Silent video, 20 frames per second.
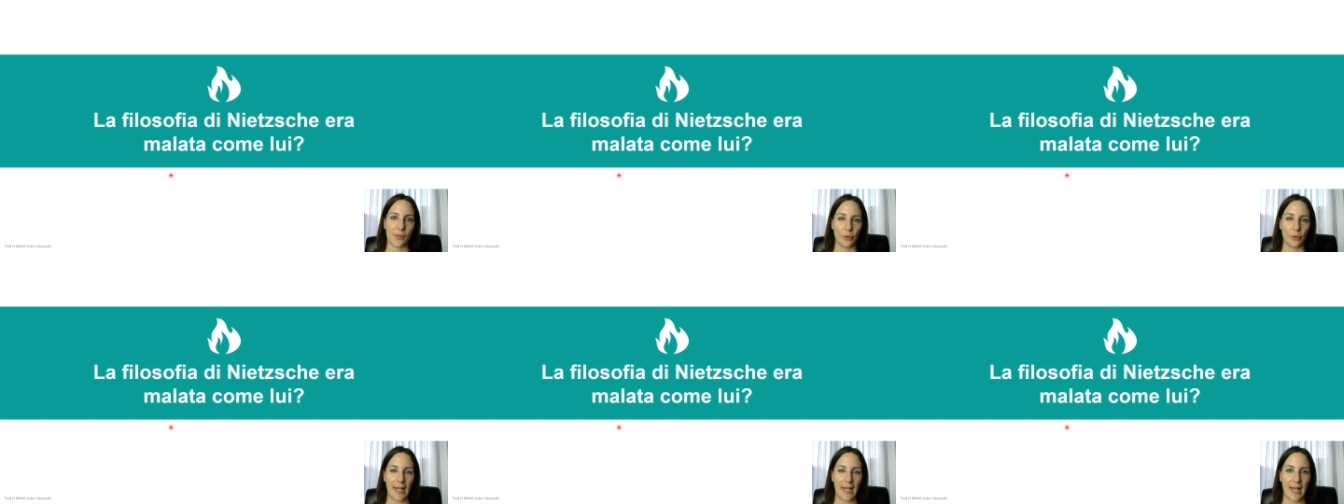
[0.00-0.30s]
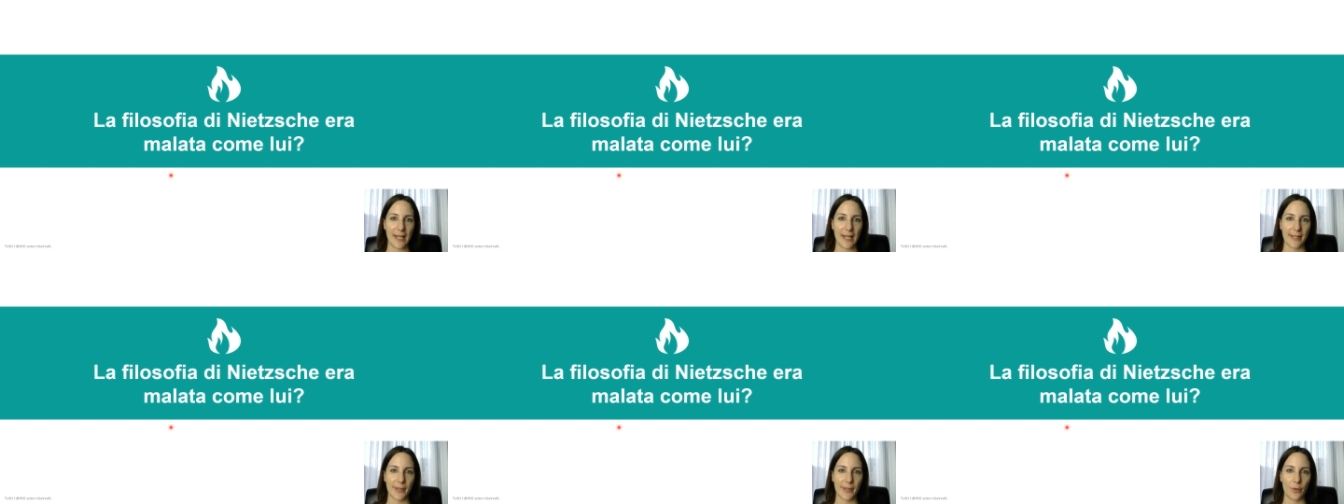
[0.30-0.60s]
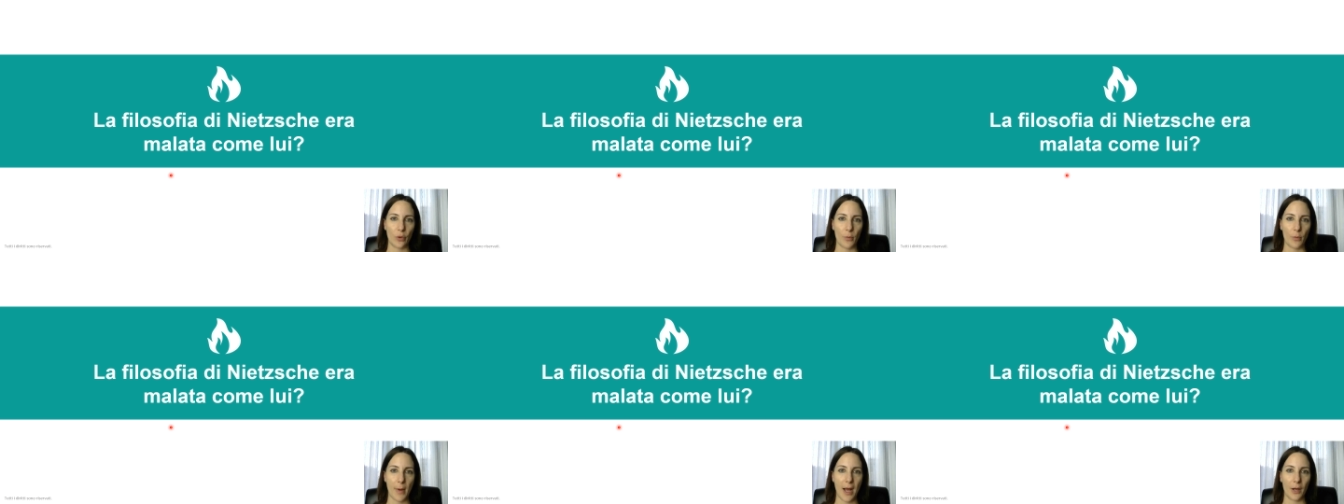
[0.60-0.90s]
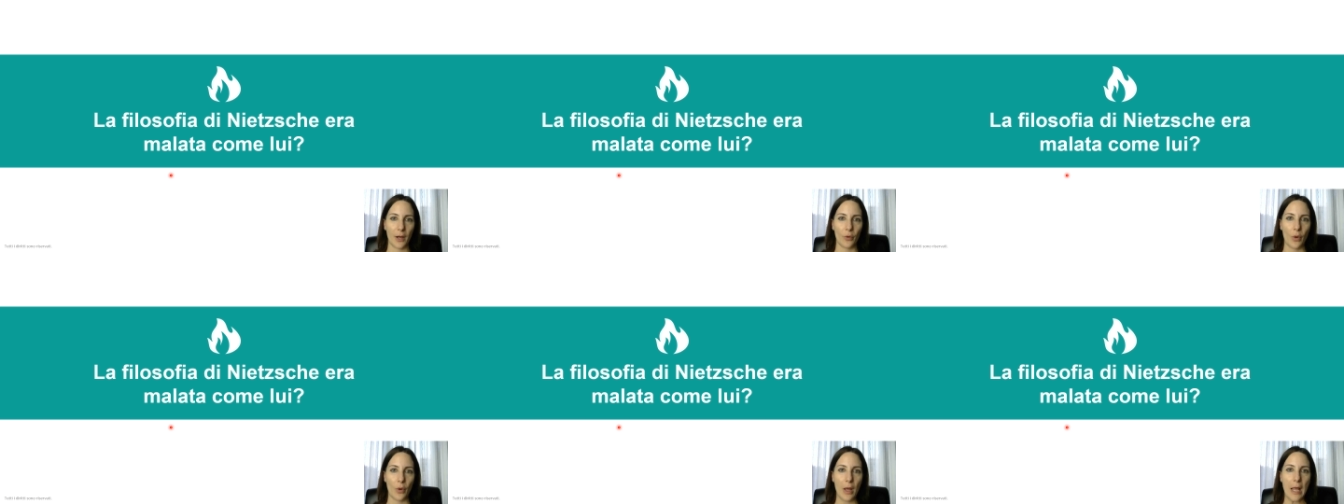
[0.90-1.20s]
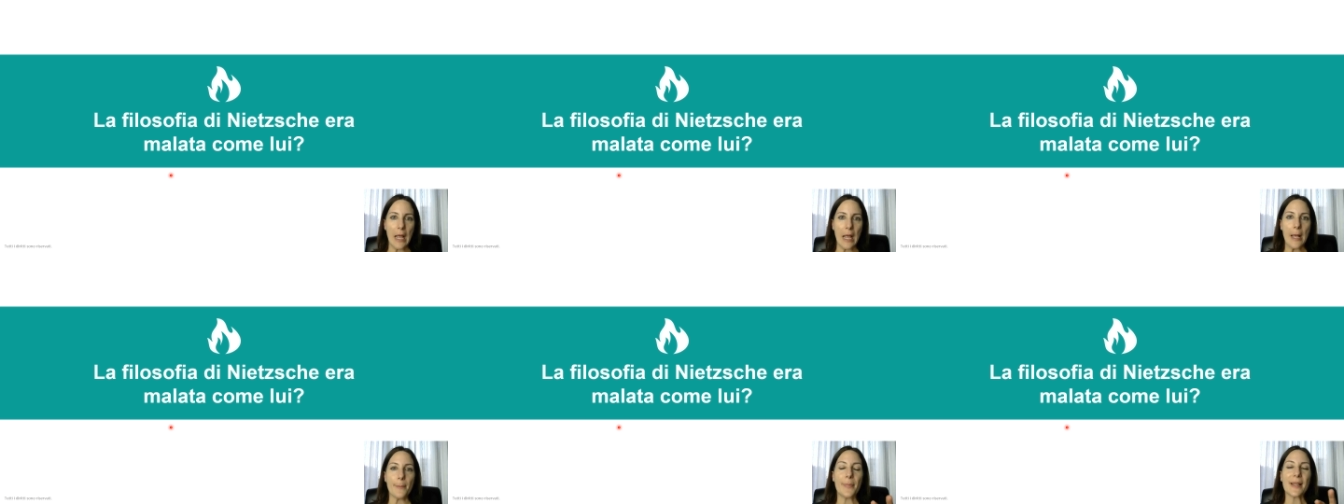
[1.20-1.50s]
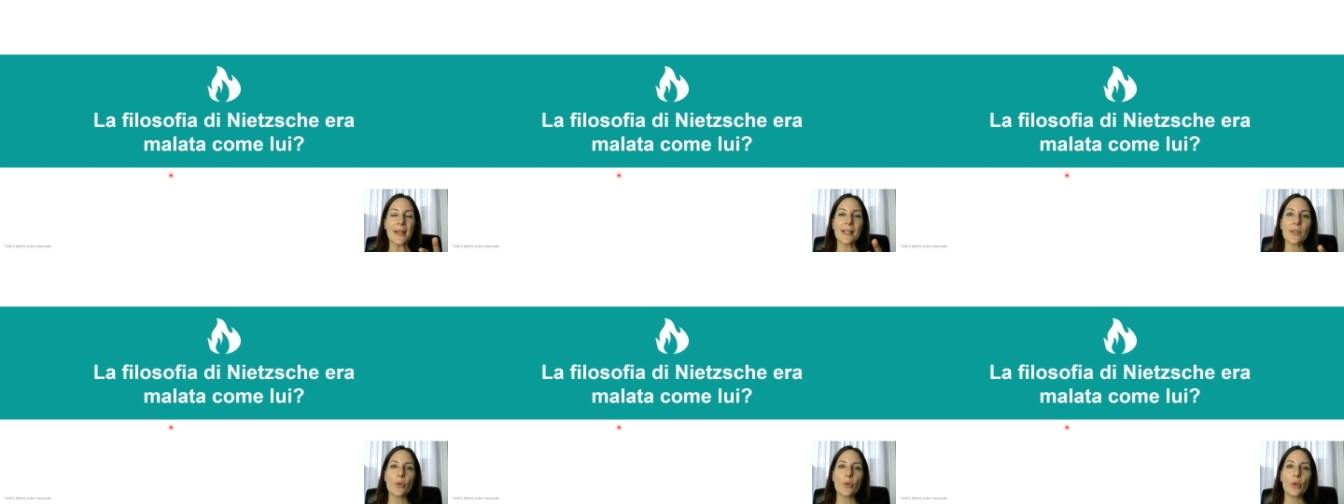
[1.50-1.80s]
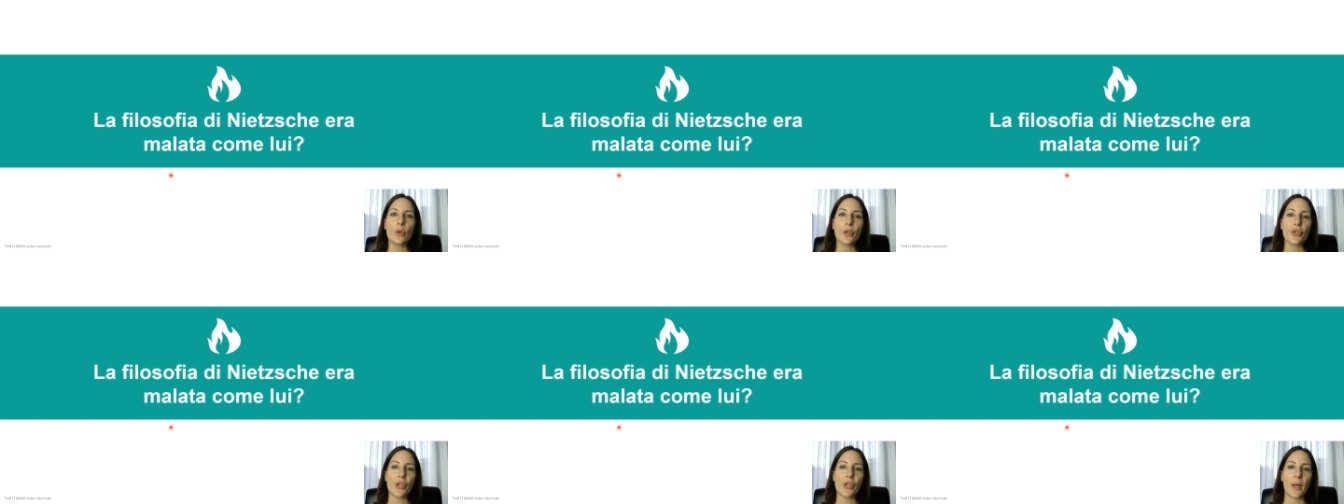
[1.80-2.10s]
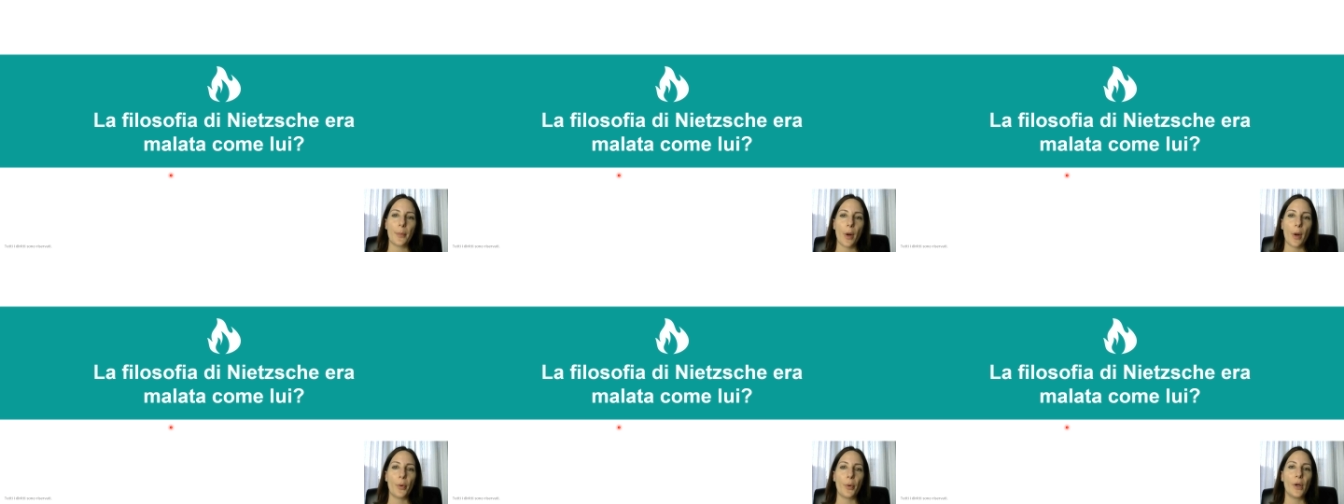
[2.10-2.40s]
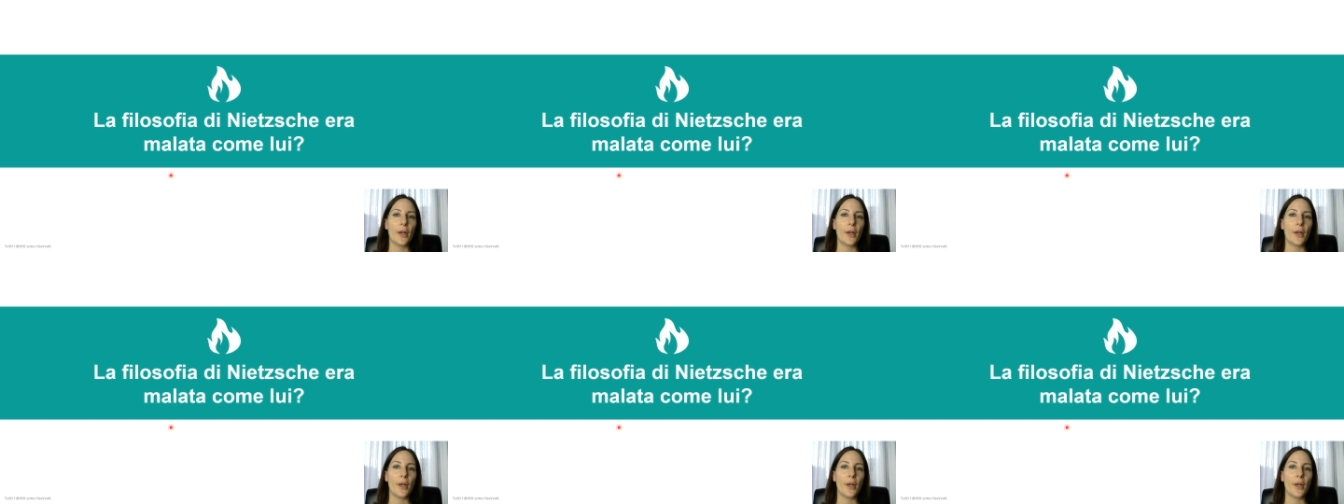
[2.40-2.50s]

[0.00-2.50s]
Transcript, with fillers: dell'essere umano, per scorgere proprio